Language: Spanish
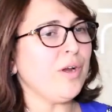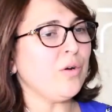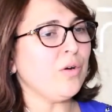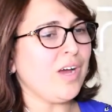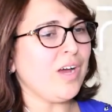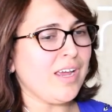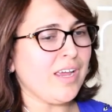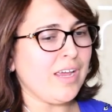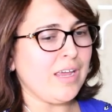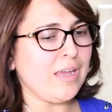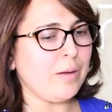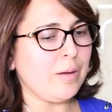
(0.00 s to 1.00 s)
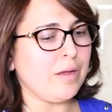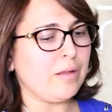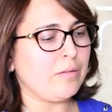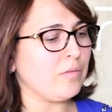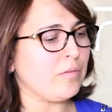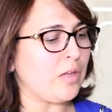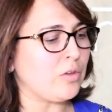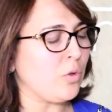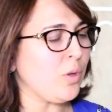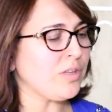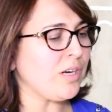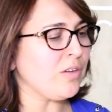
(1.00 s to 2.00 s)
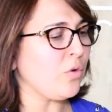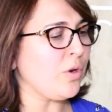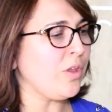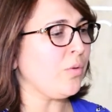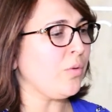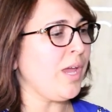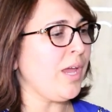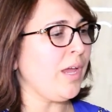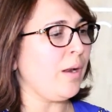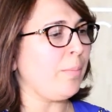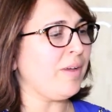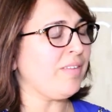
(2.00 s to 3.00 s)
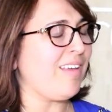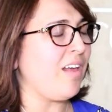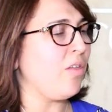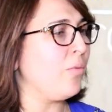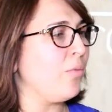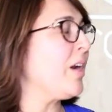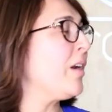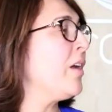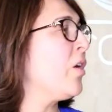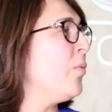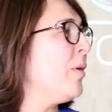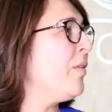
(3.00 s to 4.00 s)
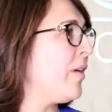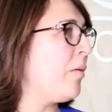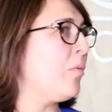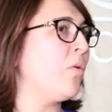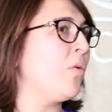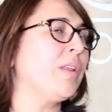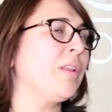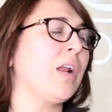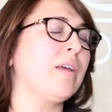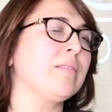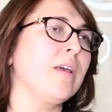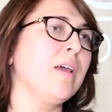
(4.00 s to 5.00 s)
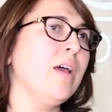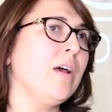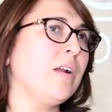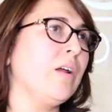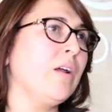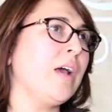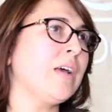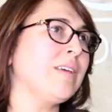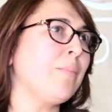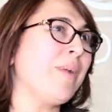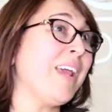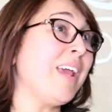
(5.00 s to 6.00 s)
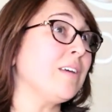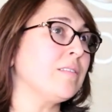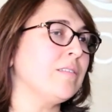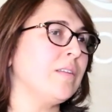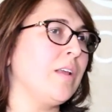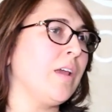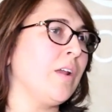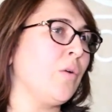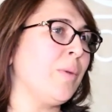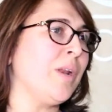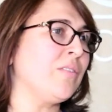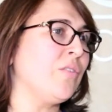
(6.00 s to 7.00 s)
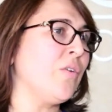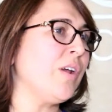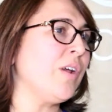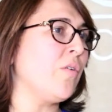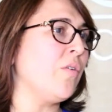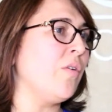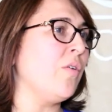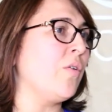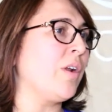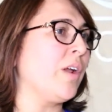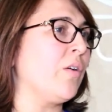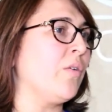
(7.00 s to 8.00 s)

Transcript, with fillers: Bueno, eh, a todo ha transcurrido bien. El pasado viernes comenzamos nuestras eh, asambleas de nominaciones con los